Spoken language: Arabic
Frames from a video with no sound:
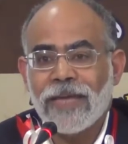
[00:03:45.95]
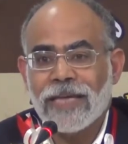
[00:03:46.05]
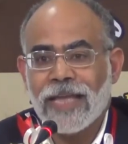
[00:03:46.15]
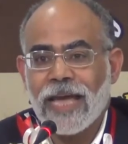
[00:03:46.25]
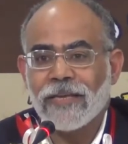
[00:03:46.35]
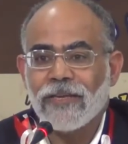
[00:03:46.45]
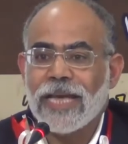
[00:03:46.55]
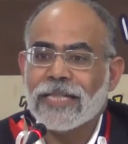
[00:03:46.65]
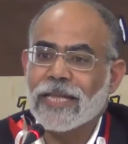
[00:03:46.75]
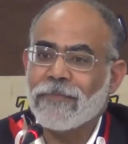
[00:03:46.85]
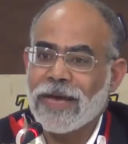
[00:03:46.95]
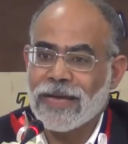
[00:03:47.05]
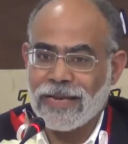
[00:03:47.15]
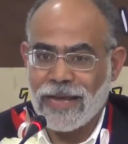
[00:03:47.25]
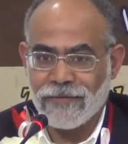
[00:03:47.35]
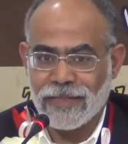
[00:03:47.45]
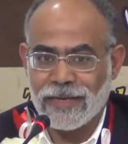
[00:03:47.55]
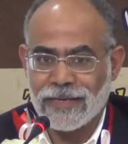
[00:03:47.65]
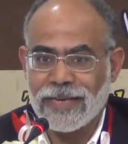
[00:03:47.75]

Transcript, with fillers: فيها تحديات كل ما كان افضل،